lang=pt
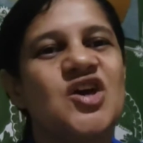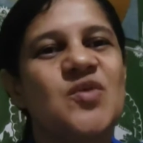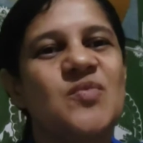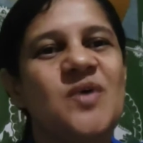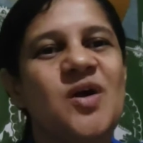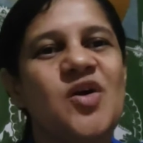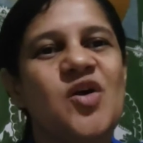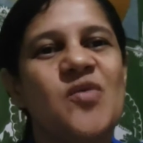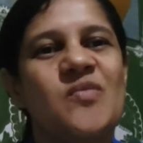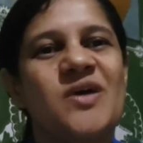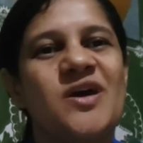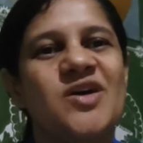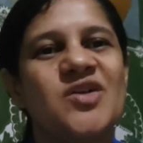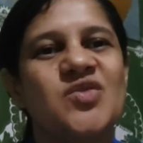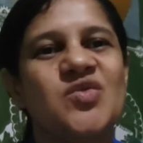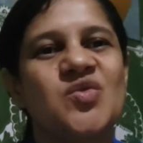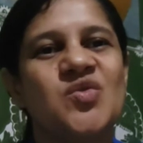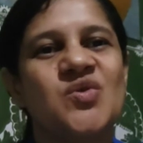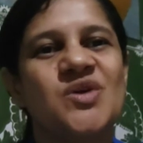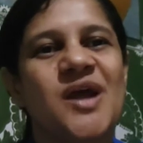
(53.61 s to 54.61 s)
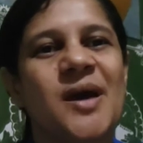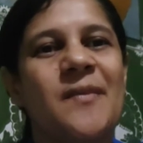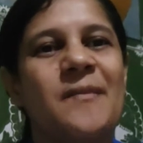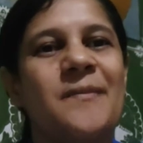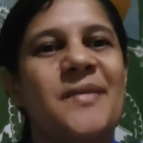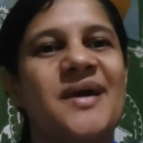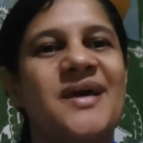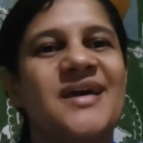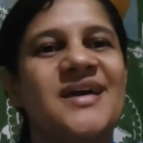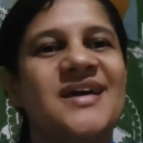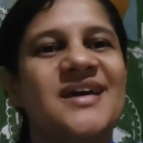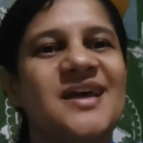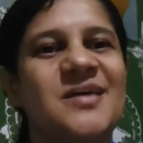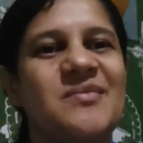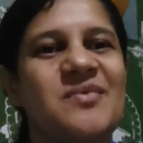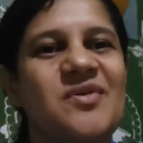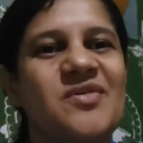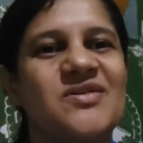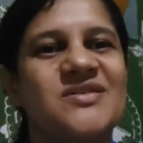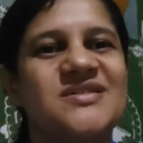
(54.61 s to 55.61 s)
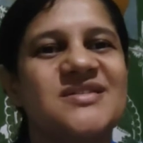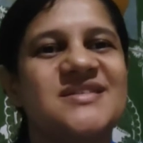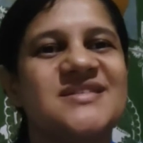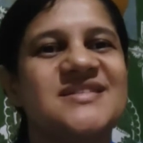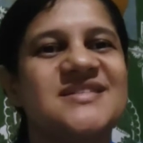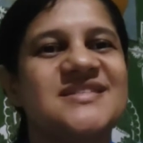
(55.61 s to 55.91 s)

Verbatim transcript: uma cobertura bem cremosa e